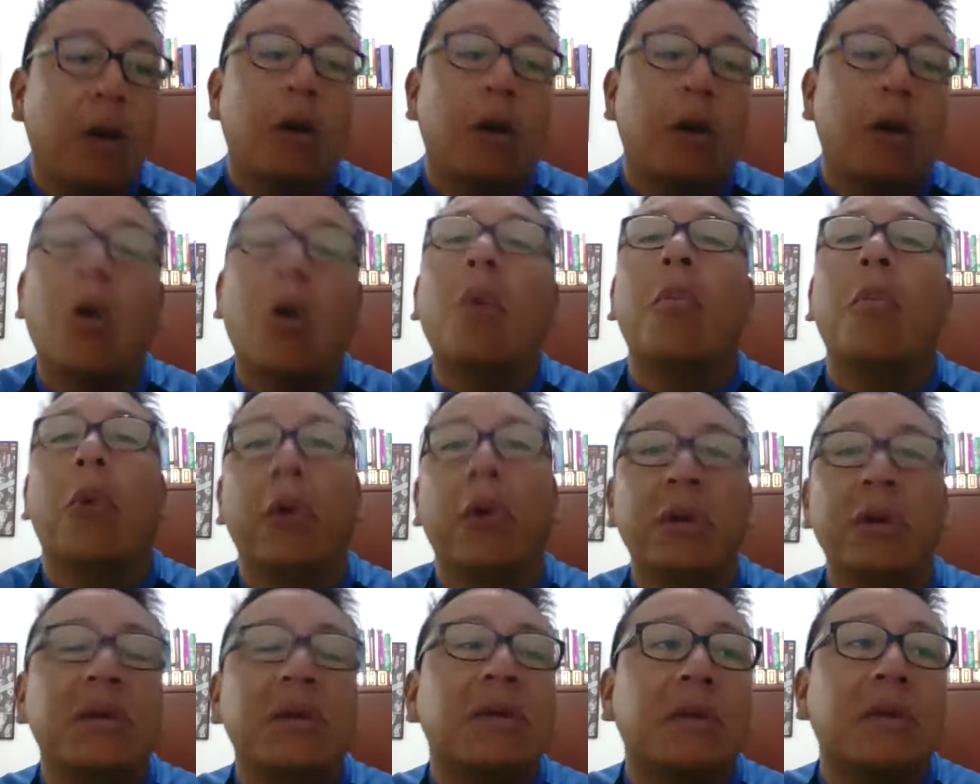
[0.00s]
como
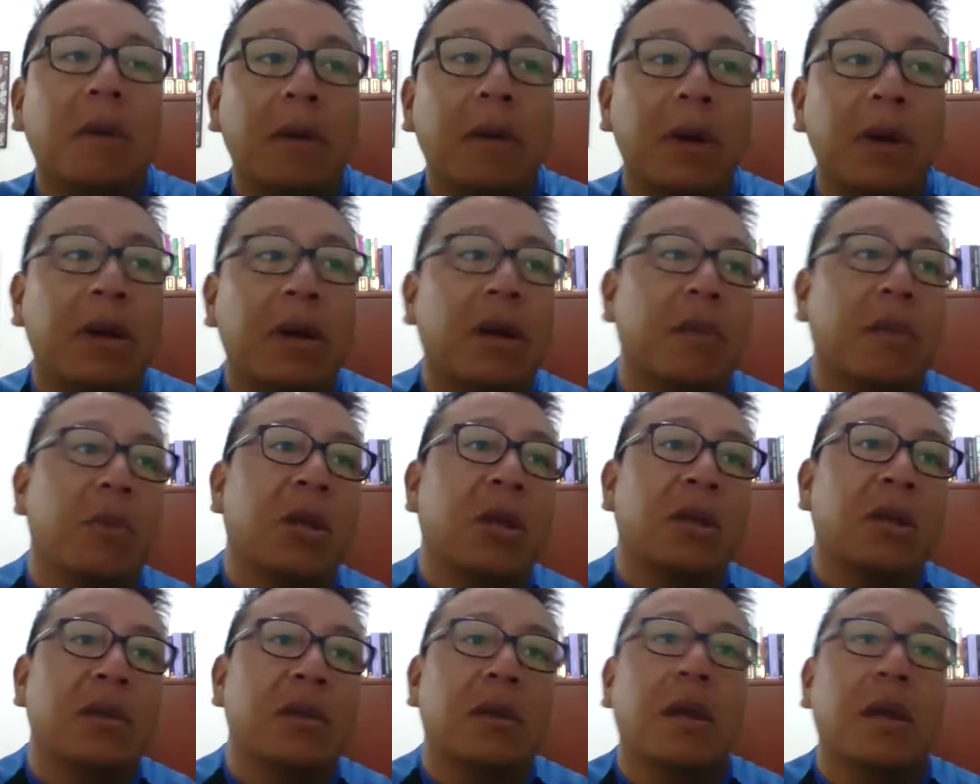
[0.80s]

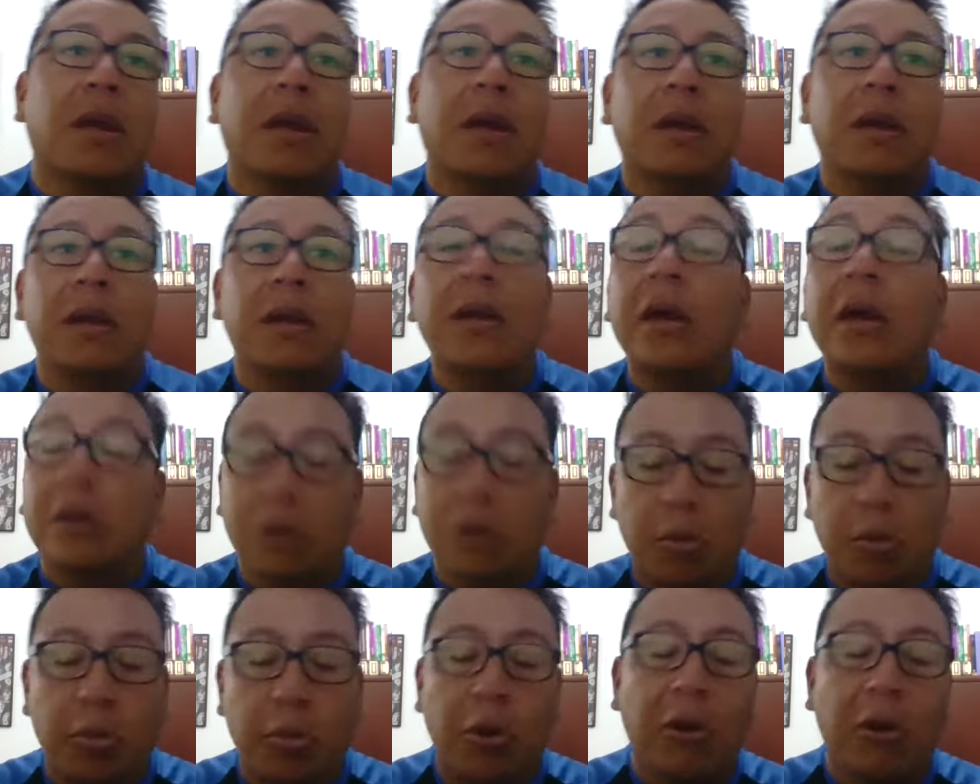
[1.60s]
históricamente y
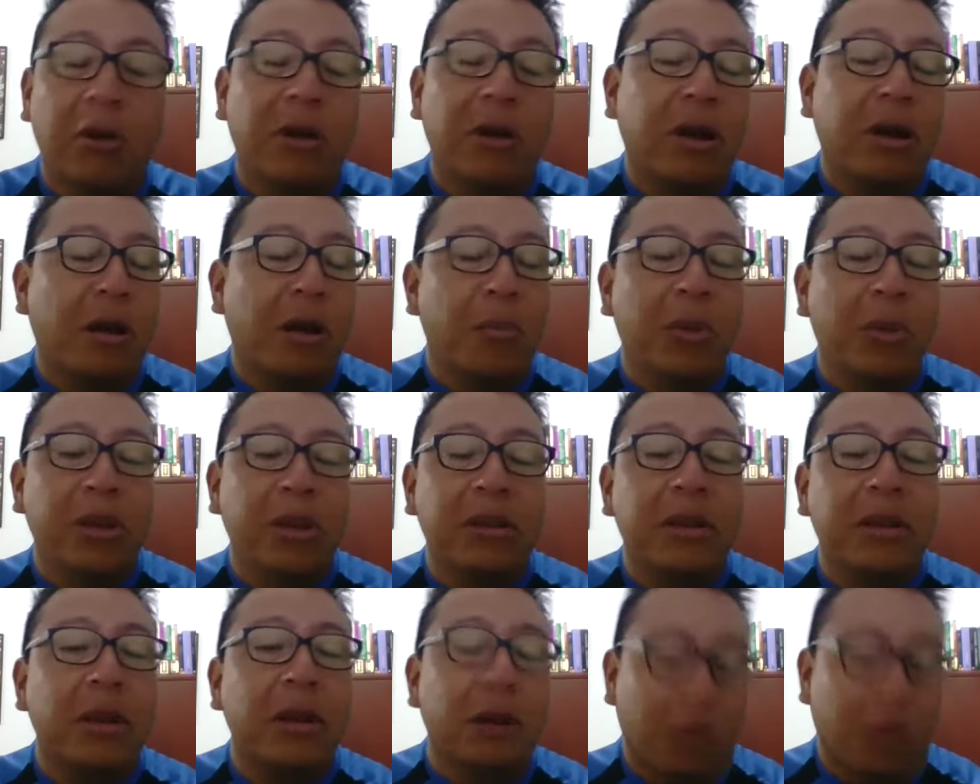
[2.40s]

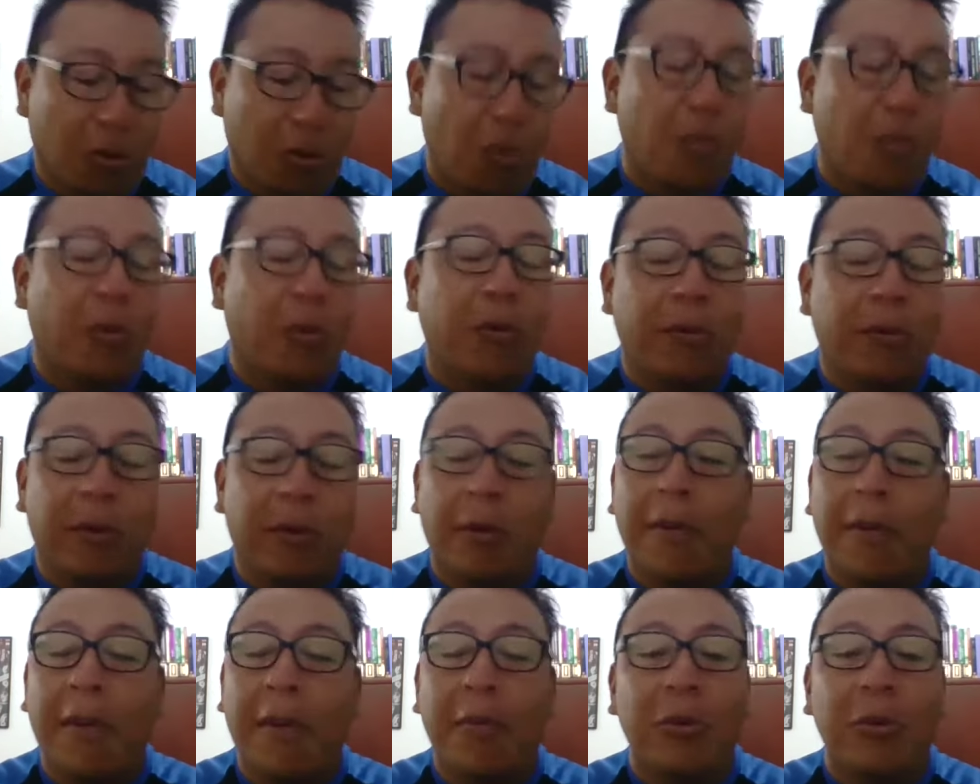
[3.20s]
antropológicamente, como
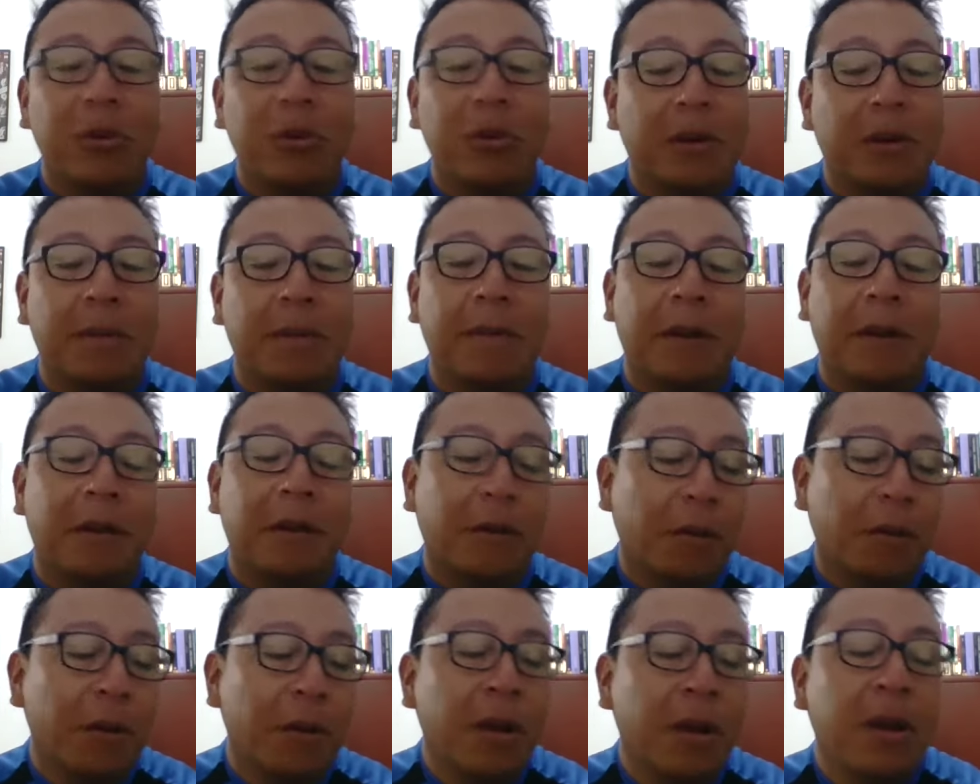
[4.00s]
lo vamos a ir
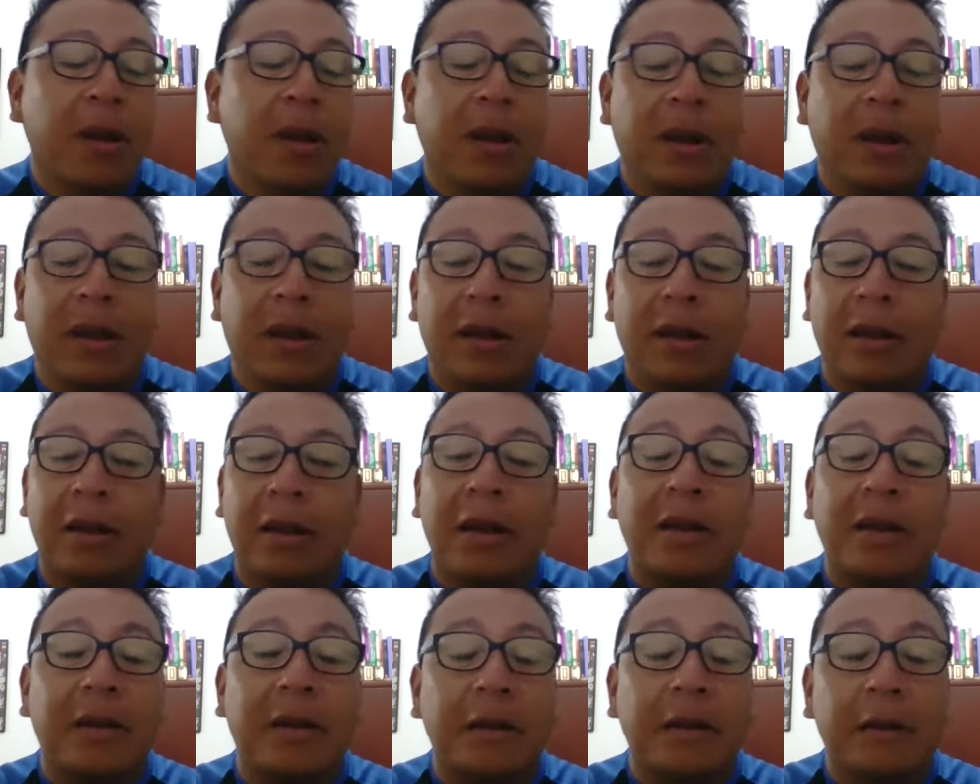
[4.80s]
viendo en
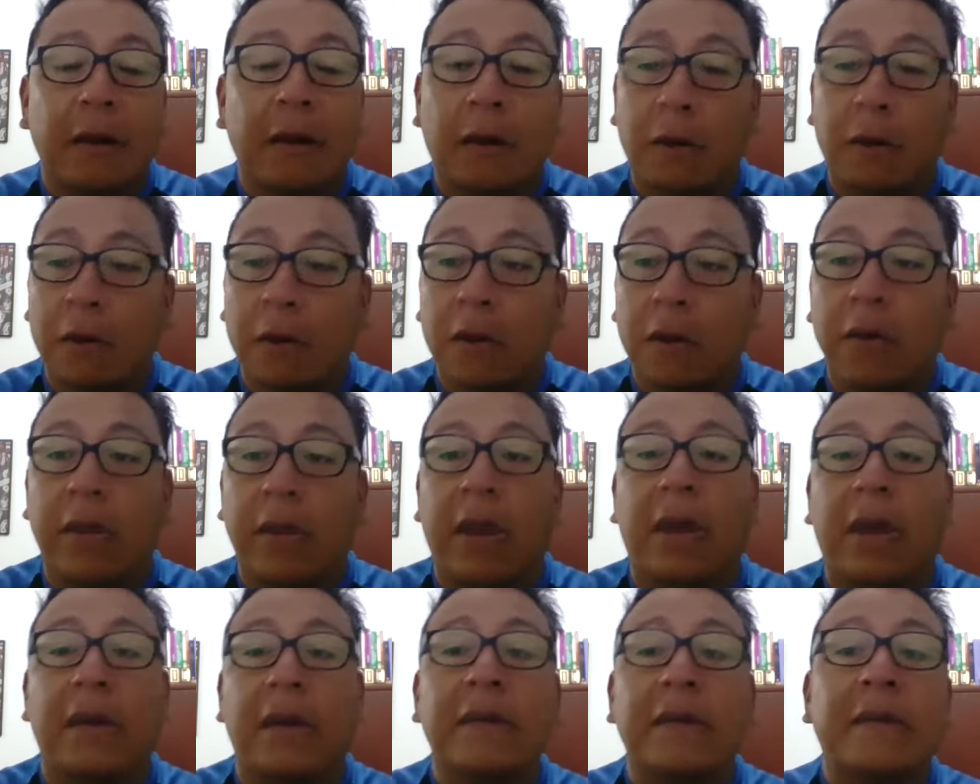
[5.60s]
el desarrollo
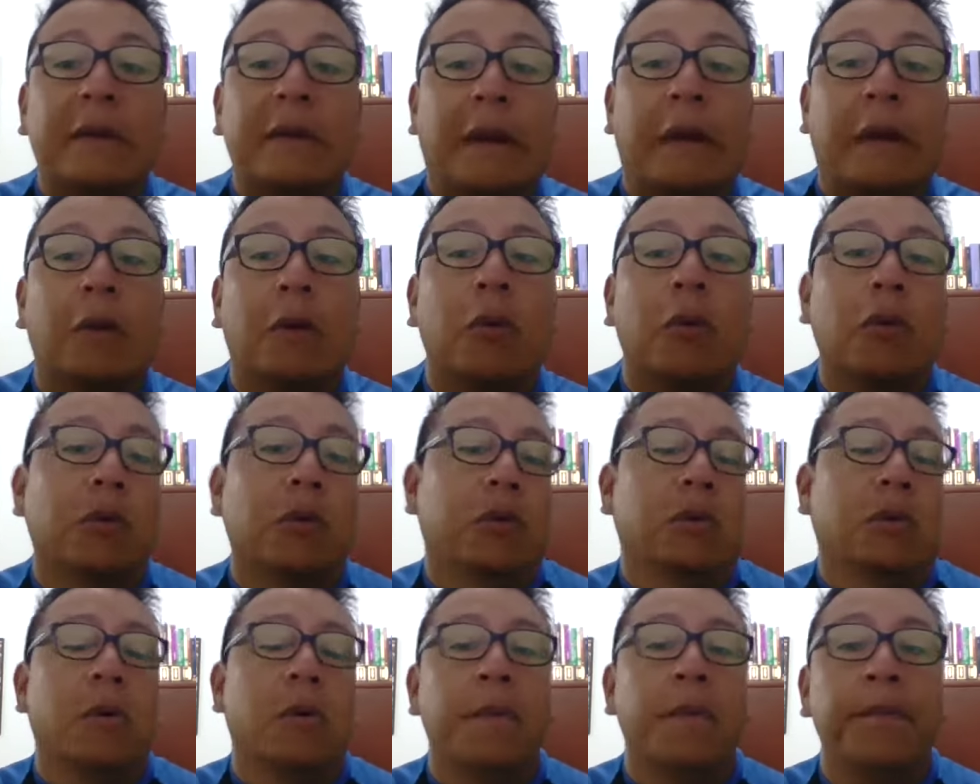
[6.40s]
de este
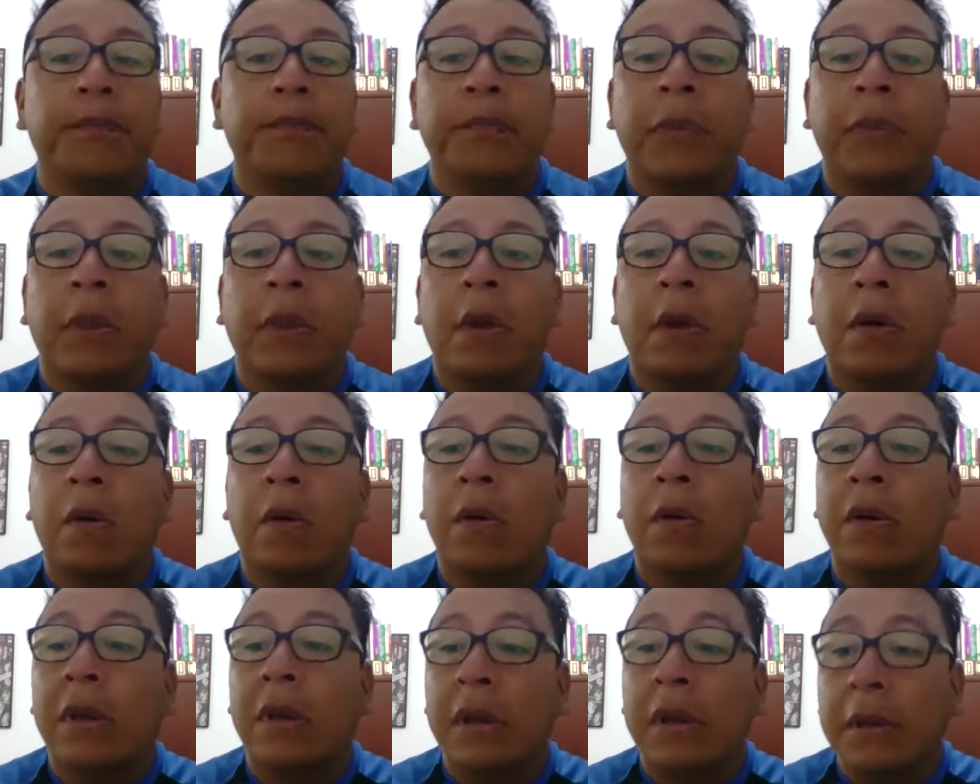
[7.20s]
curso.
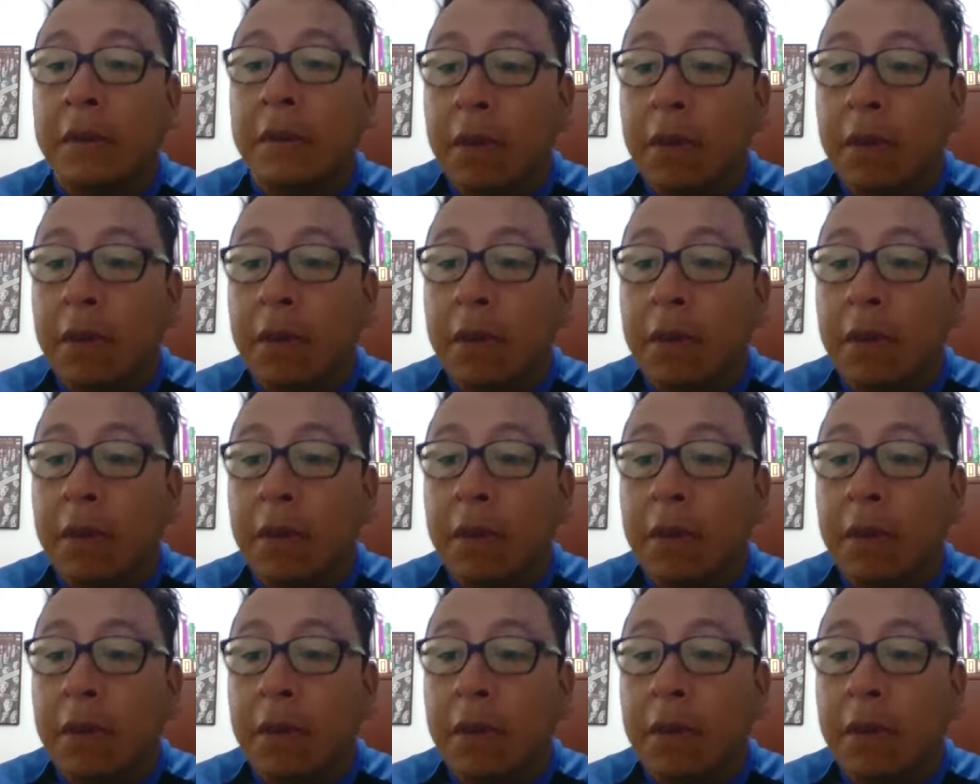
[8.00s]
¿Ok?